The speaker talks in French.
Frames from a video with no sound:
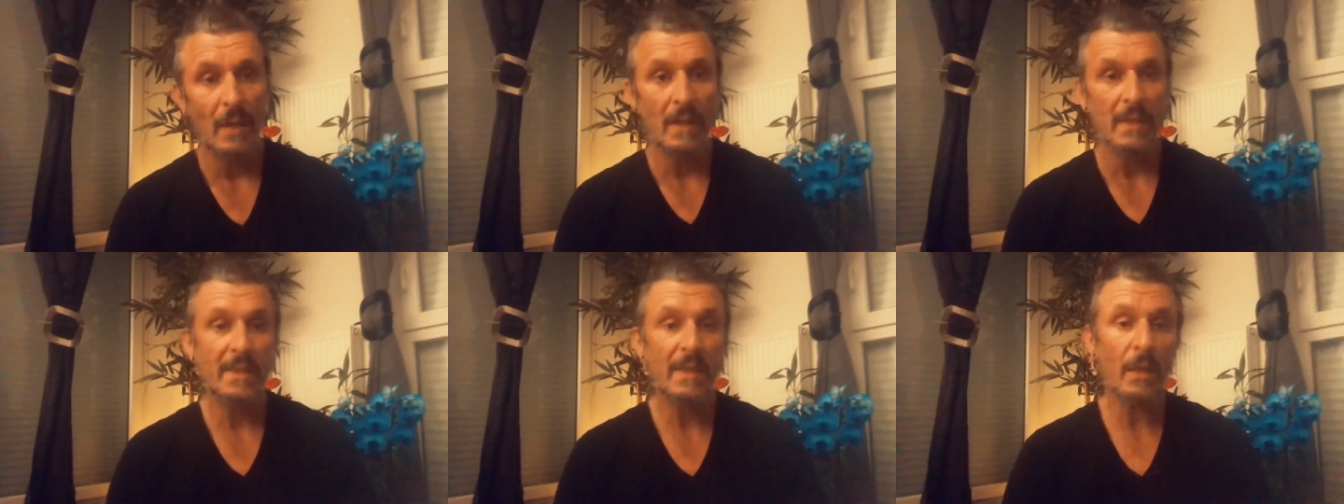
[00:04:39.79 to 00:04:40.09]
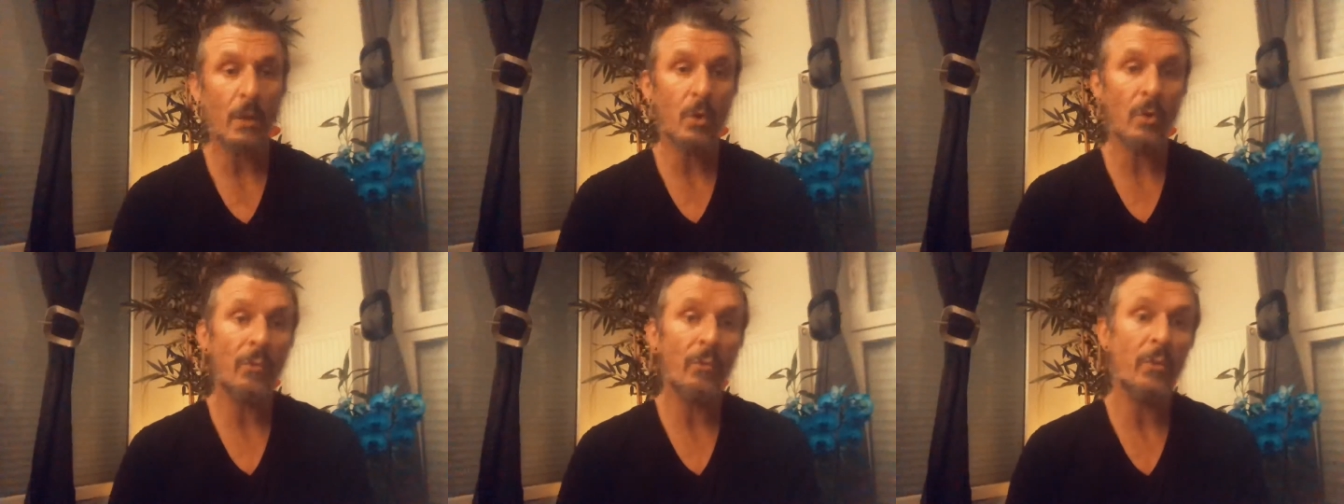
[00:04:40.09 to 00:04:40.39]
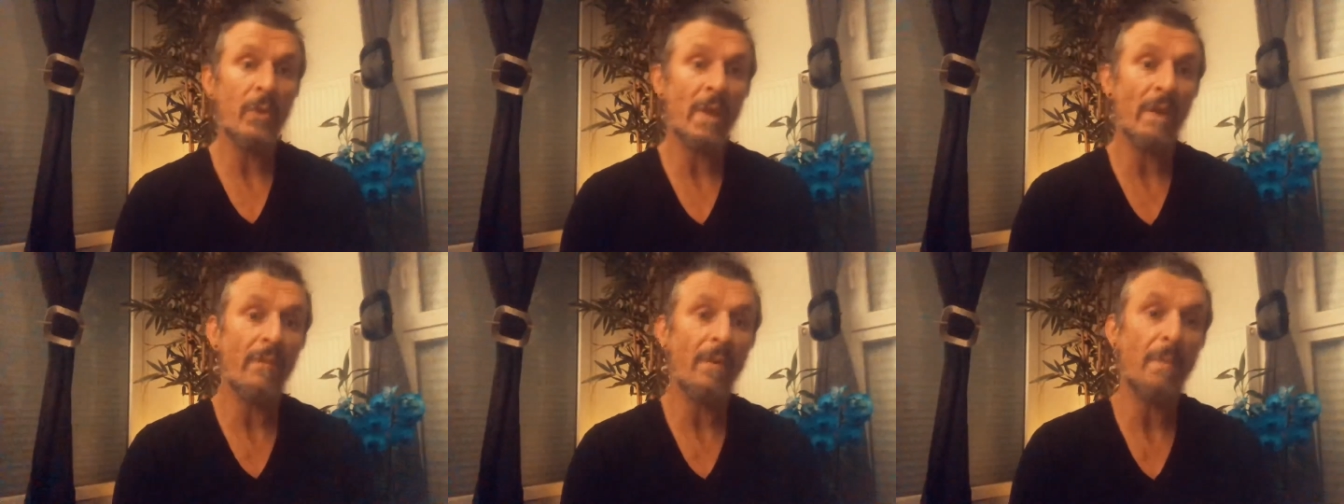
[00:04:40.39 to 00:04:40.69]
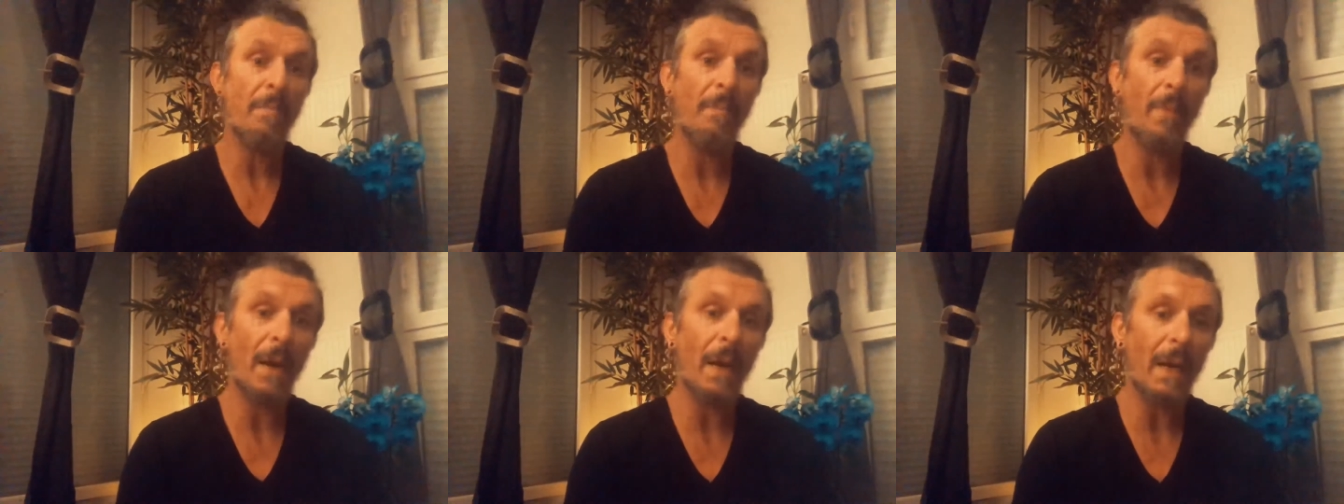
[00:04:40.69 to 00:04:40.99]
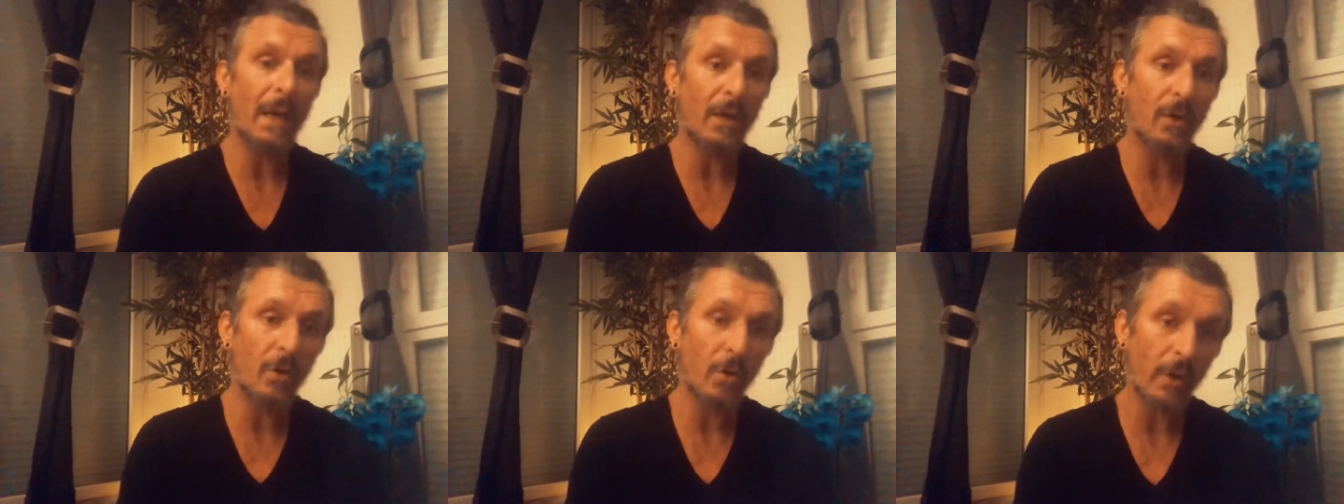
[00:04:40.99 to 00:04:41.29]
c'est que vous n'avez pas
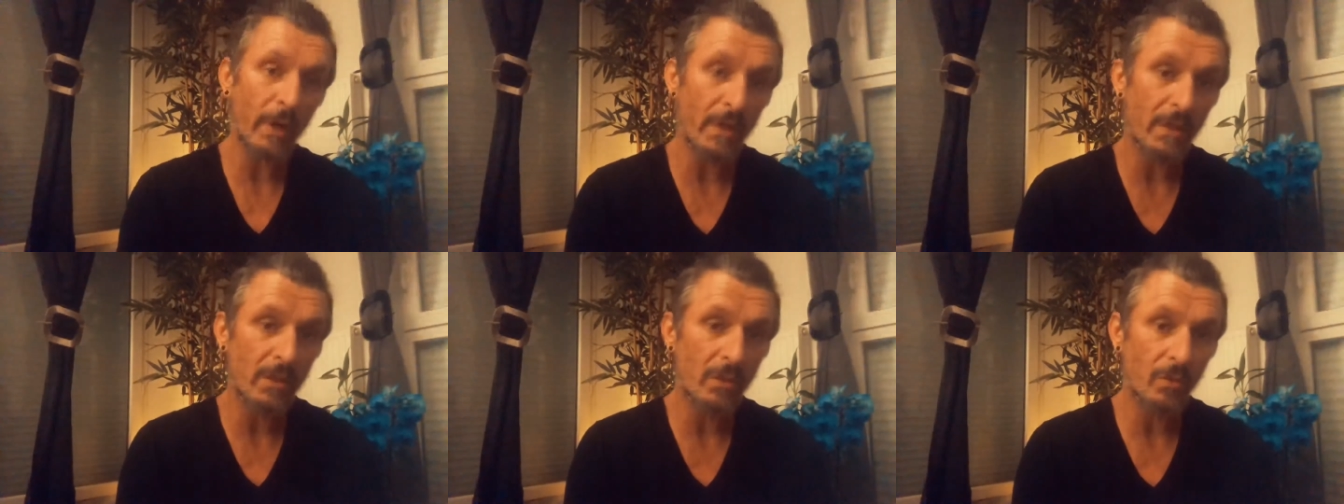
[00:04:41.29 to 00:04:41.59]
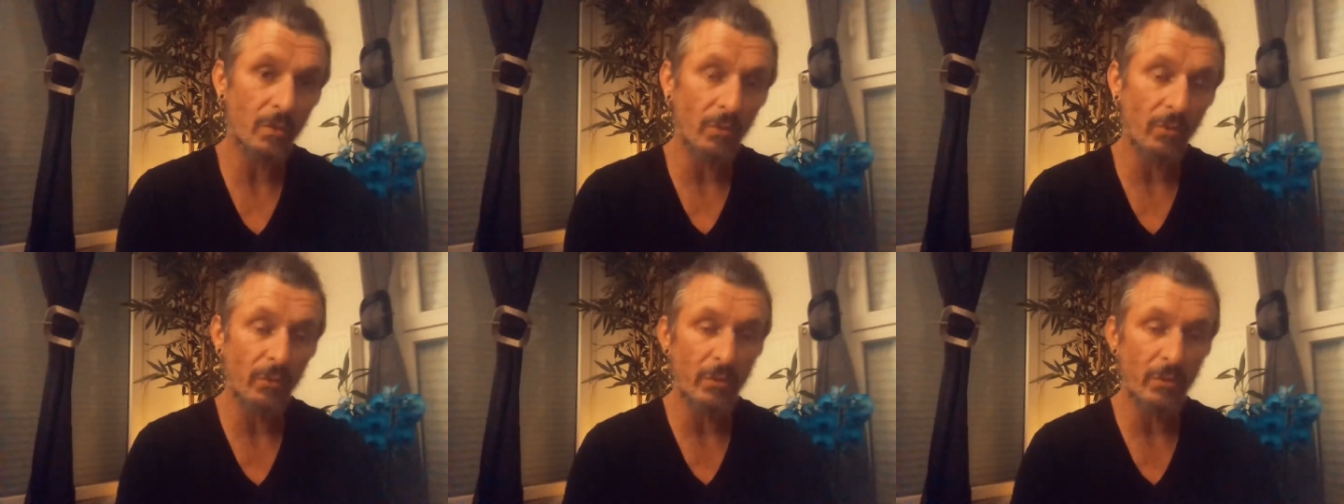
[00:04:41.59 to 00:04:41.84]
la correction,